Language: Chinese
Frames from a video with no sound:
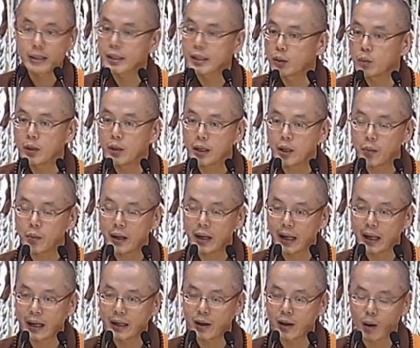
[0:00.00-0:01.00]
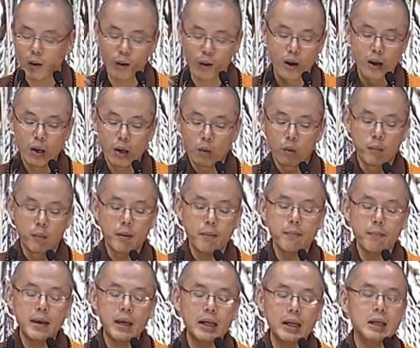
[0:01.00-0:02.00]
请问各位莲友，我们
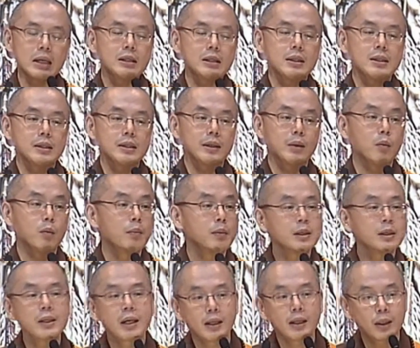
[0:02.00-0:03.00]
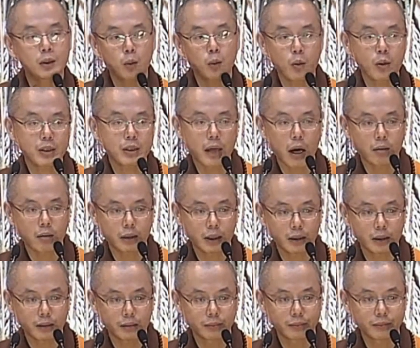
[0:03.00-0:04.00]
勉励自己，我们忍了多少
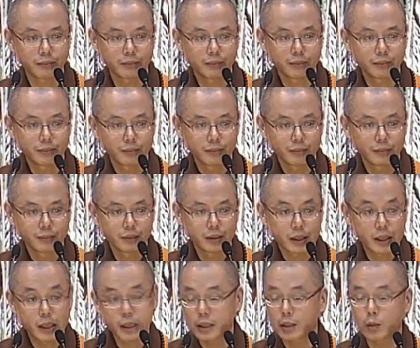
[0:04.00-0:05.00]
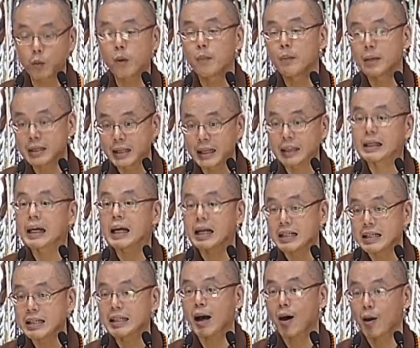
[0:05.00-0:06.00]
呢？其实我们忍的
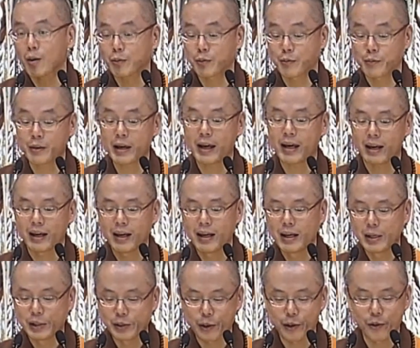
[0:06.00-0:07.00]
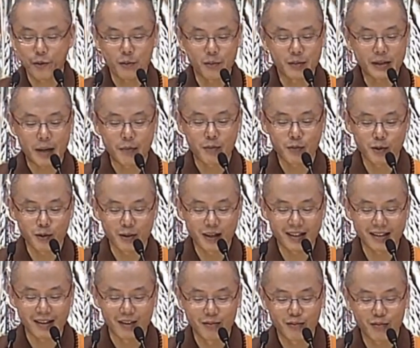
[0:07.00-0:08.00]
很少，对不对？所以我们才不容
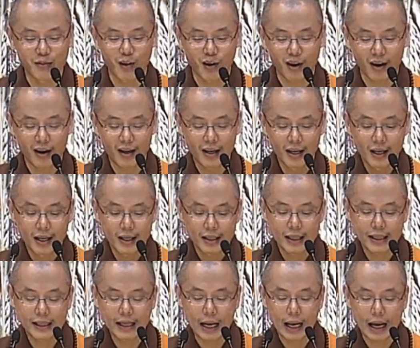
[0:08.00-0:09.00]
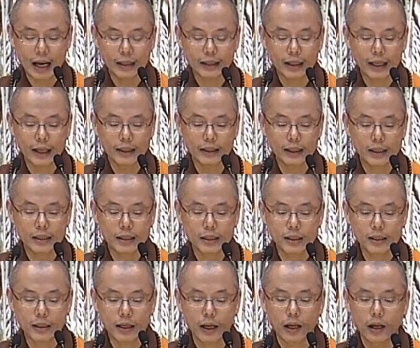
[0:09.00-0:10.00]
易成佛。接下来再看第
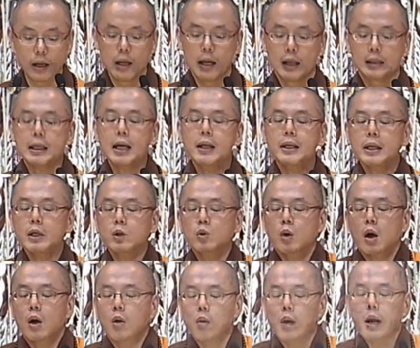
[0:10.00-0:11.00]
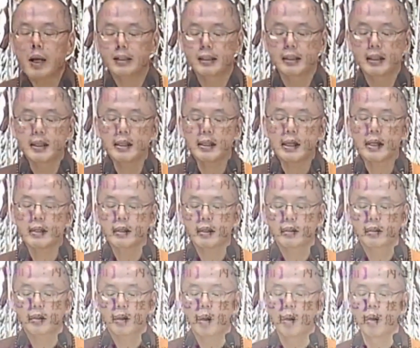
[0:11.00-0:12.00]
四个，当你转化心念的
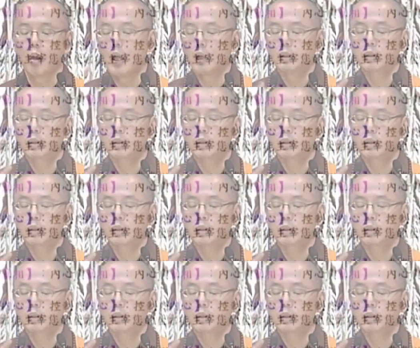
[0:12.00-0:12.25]
时候，